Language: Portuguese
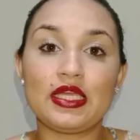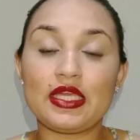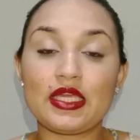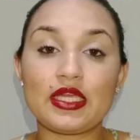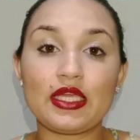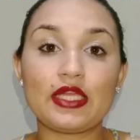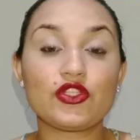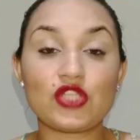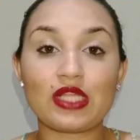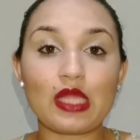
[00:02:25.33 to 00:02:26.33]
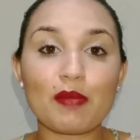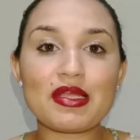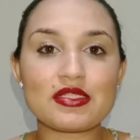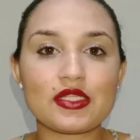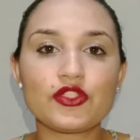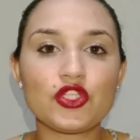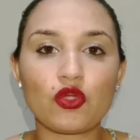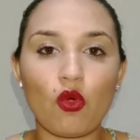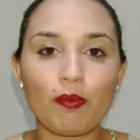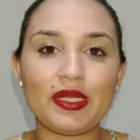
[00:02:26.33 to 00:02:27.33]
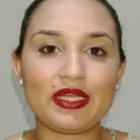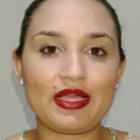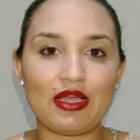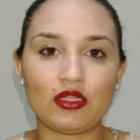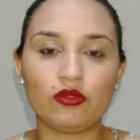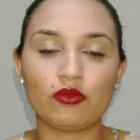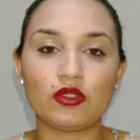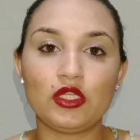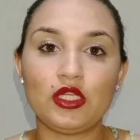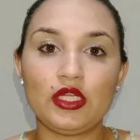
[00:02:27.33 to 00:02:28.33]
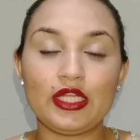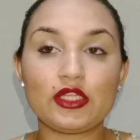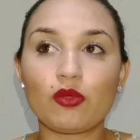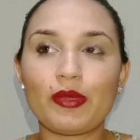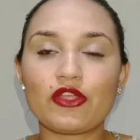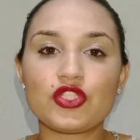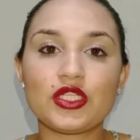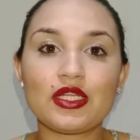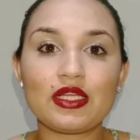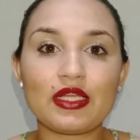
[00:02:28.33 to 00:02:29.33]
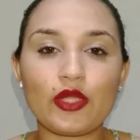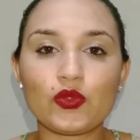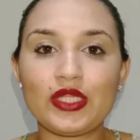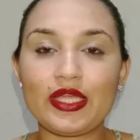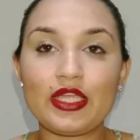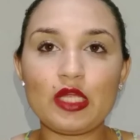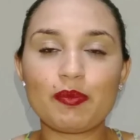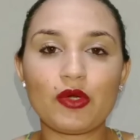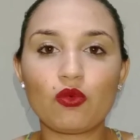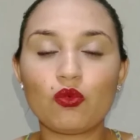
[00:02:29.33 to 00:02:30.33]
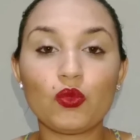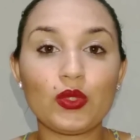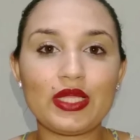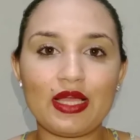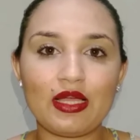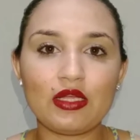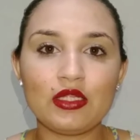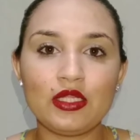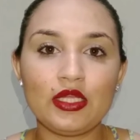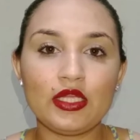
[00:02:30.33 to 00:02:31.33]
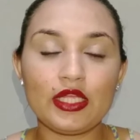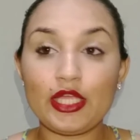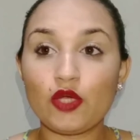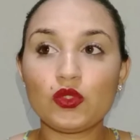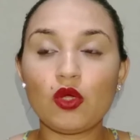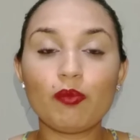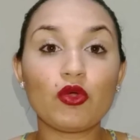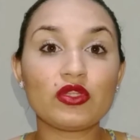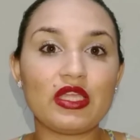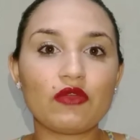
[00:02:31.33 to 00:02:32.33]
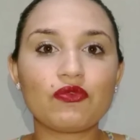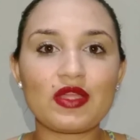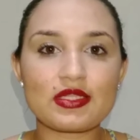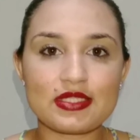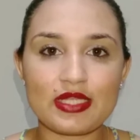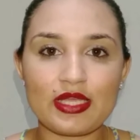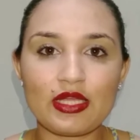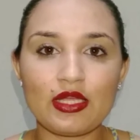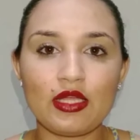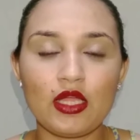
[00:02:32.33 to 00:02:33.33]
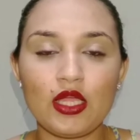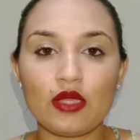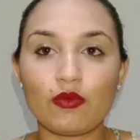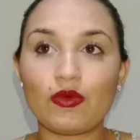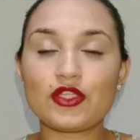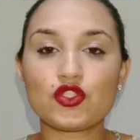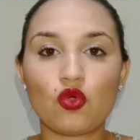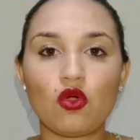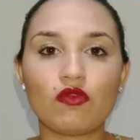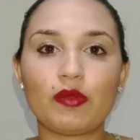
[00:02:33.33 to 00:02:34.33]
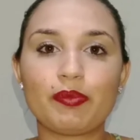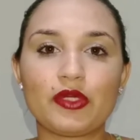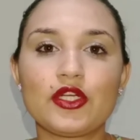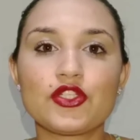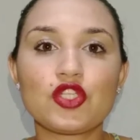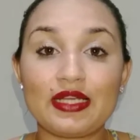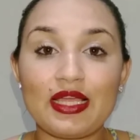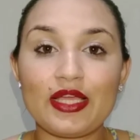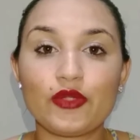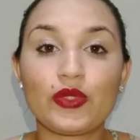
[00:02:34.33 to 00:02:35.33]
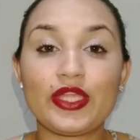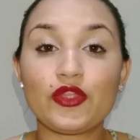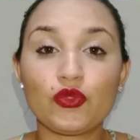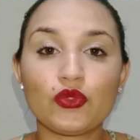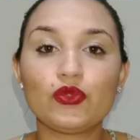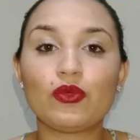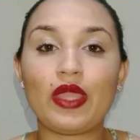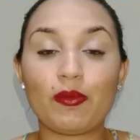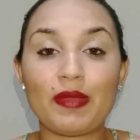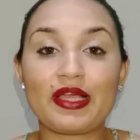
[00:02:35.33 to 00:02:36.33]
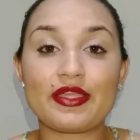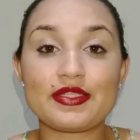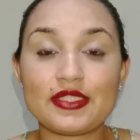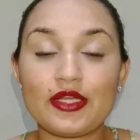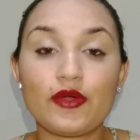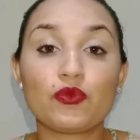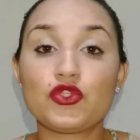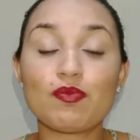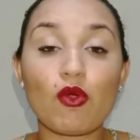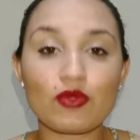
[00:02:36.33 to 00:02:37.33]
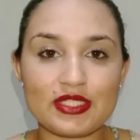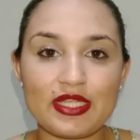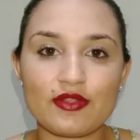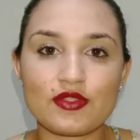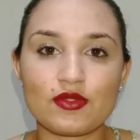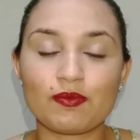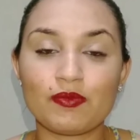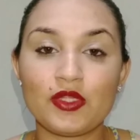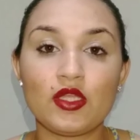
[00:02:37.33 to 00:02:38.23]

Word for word: e já está bastante complicado. Então imagina eu ter que ir para algum lugar e eu não poder fazer uma escova e uma prancha. Claro que tudo é uma questão de bom senso.